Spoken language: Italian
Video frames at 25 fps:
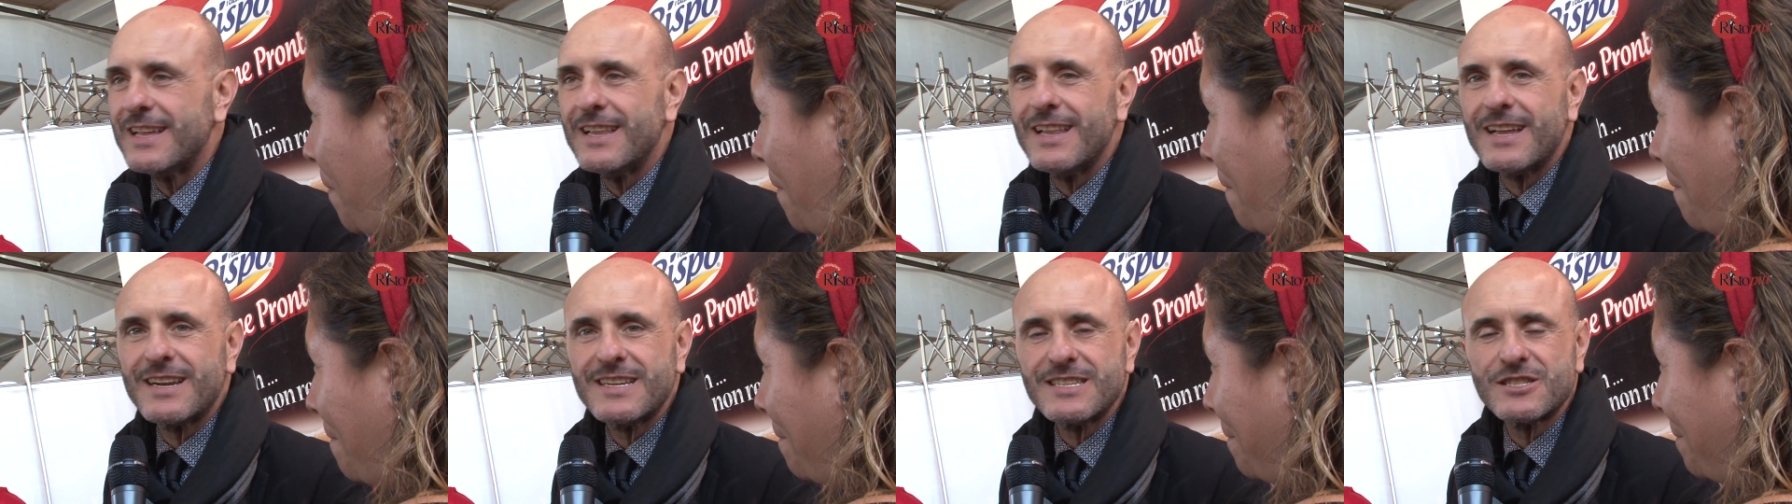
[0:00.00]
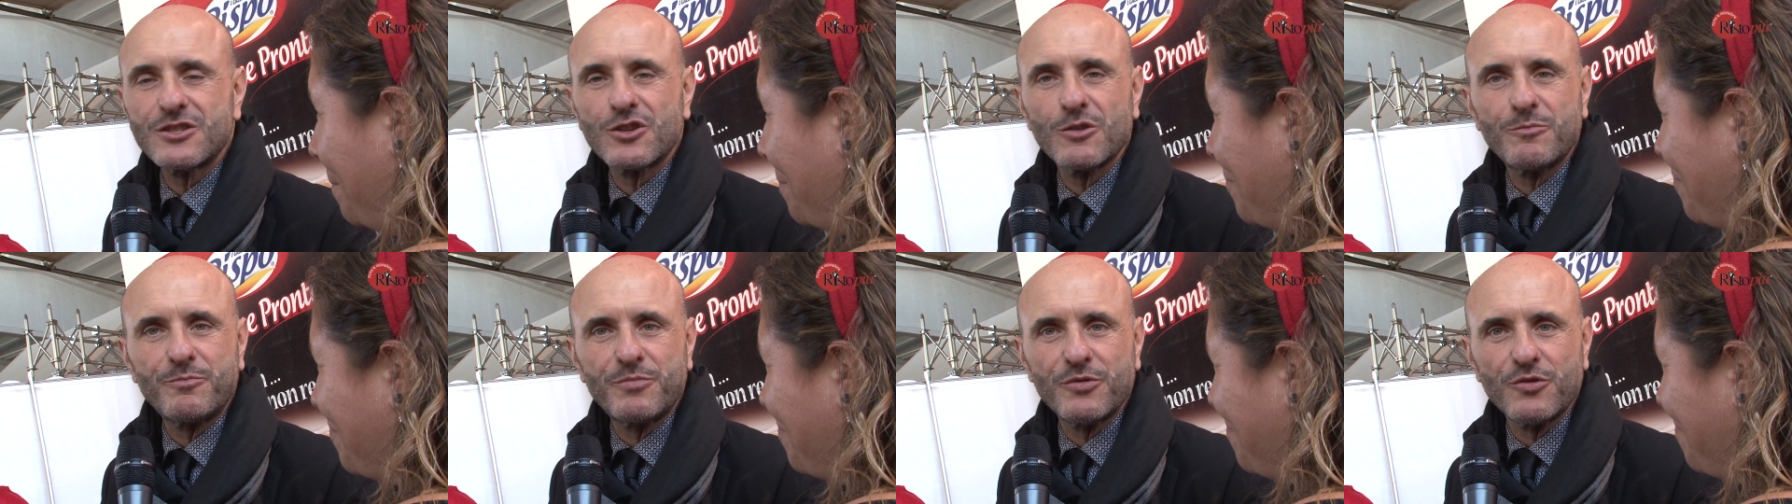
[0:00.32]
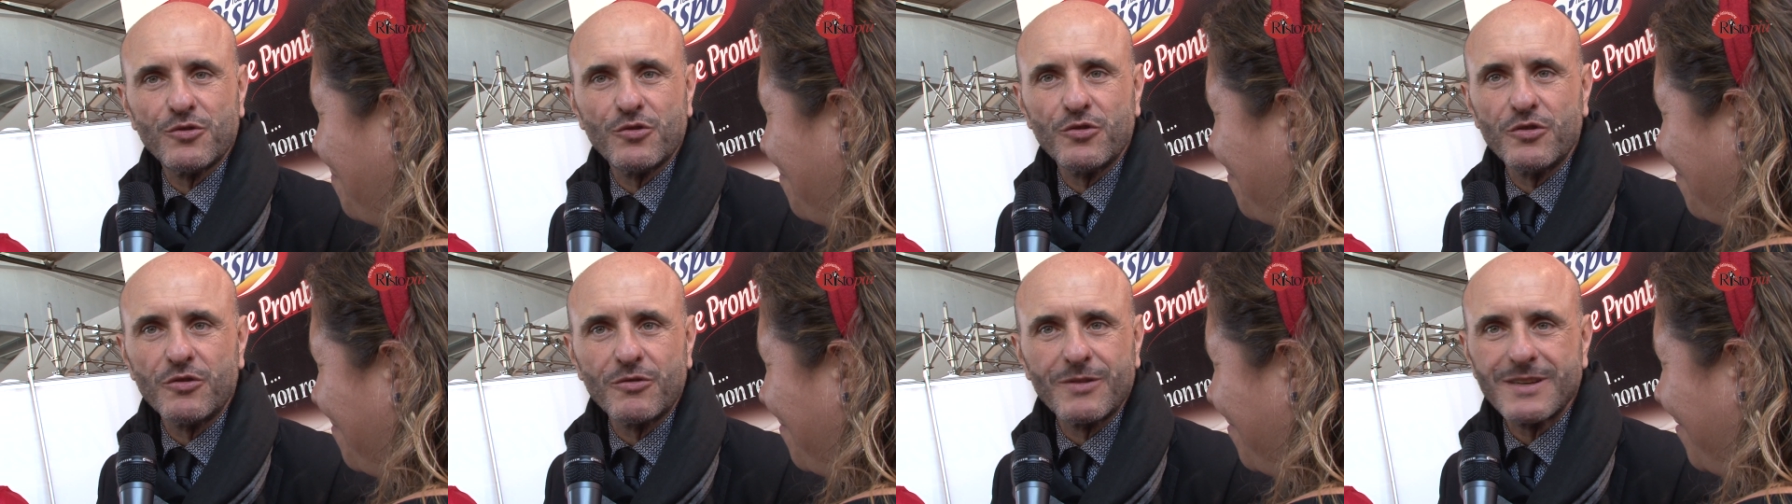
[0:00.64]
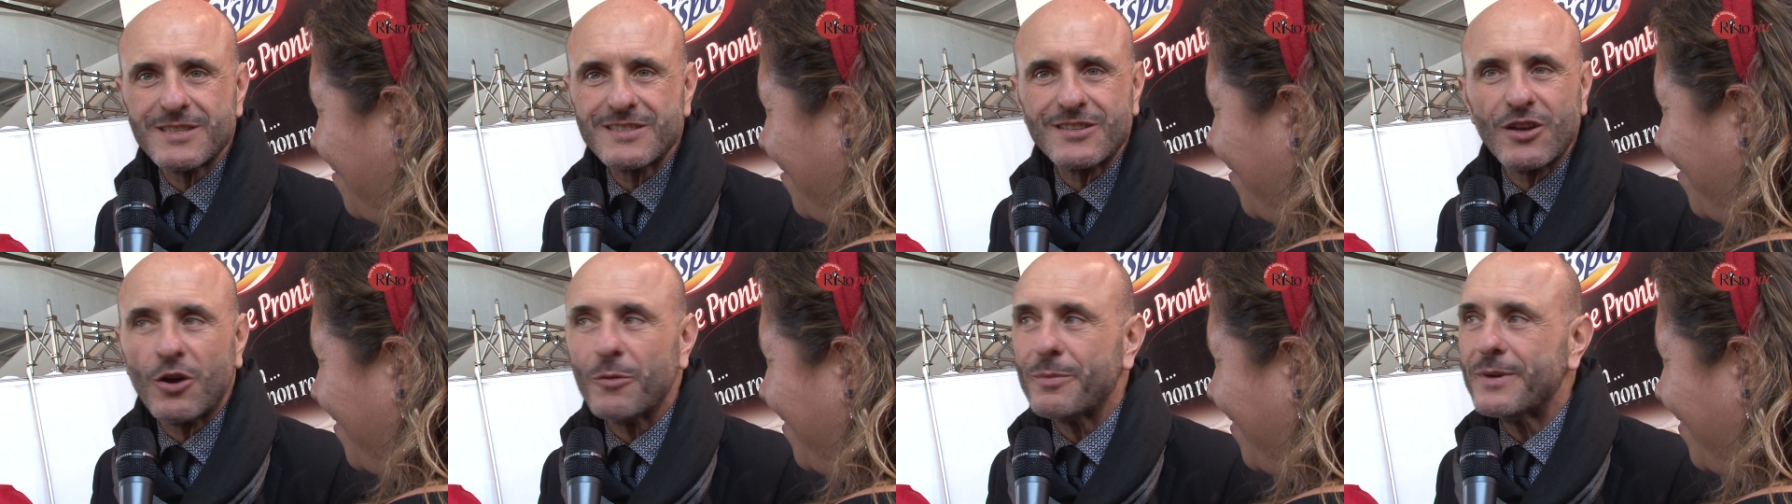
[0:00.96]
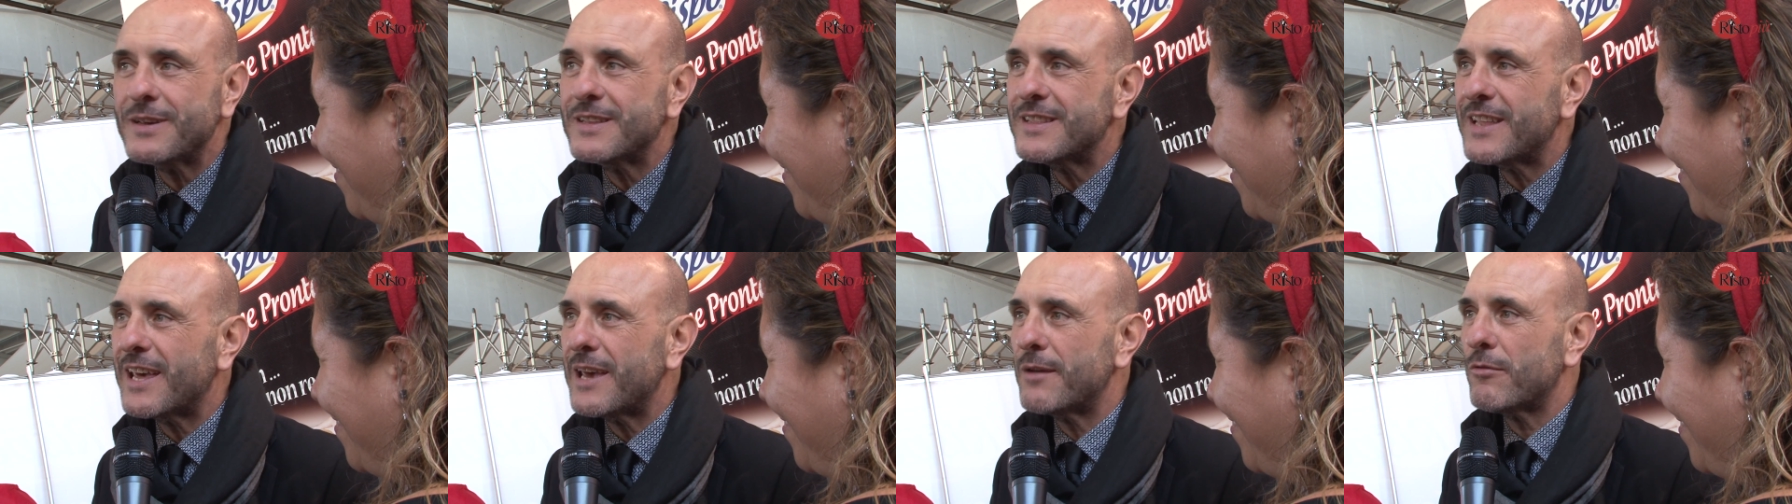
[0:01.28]
dell'Aristo Più in questa
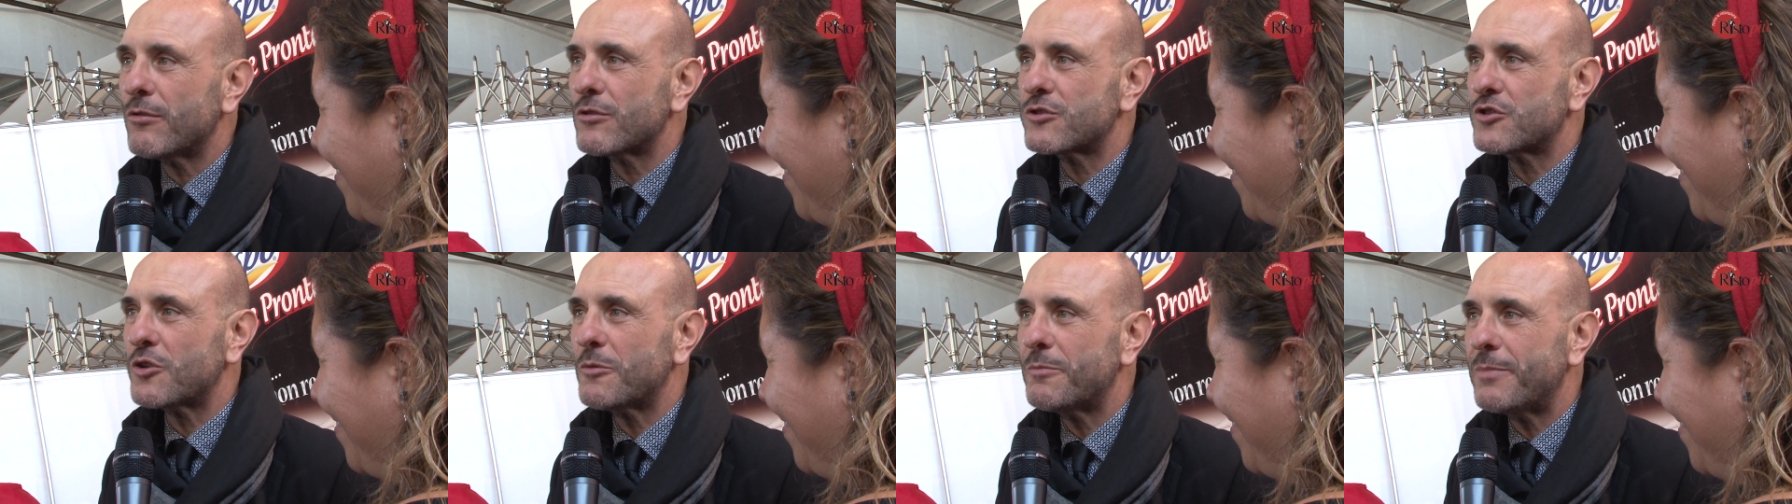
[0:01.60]
Open Day molto